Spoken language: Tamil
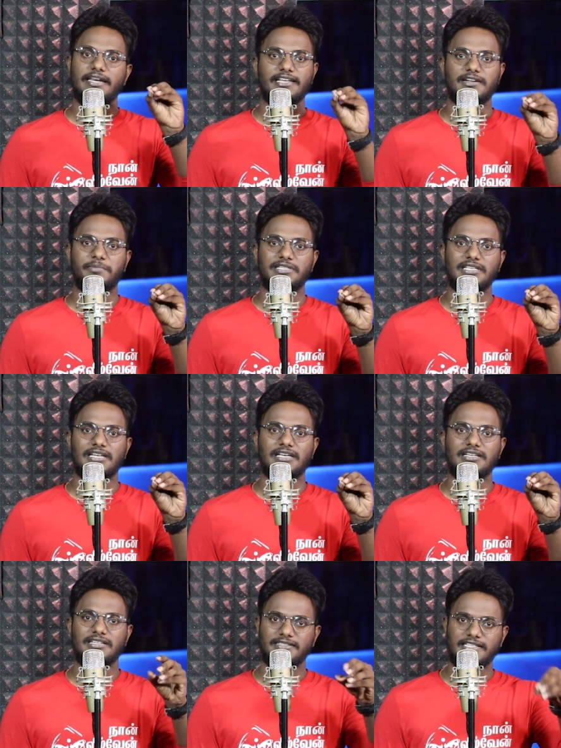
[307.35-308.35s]
நிறைய இருக்குது பார்த்தீங்களா
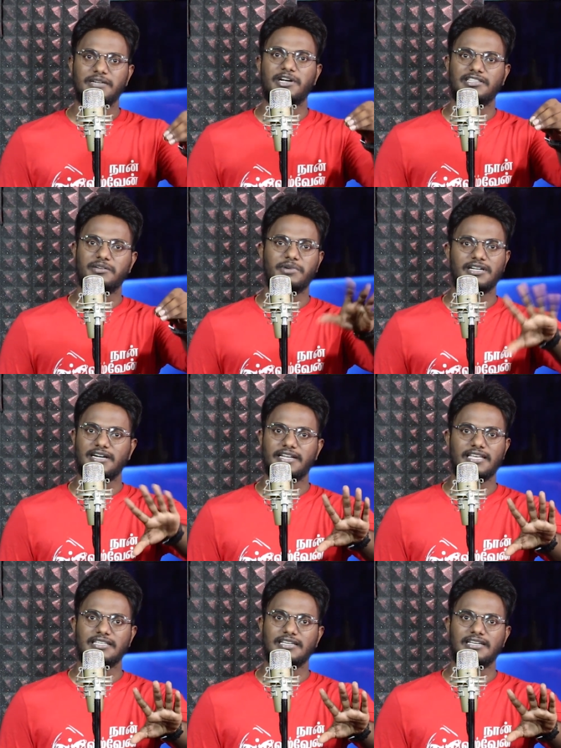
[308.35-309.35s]
திருமணத்துக்கு மட்டும்
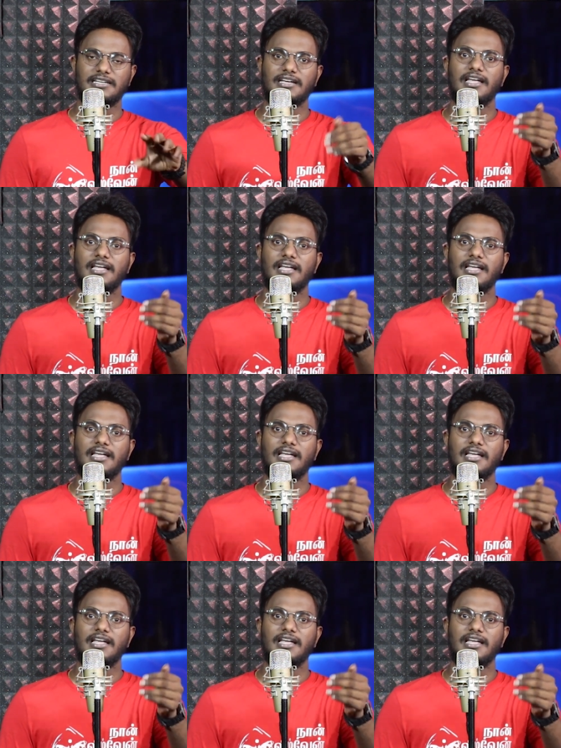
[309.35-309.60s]
கிடையாதுங்க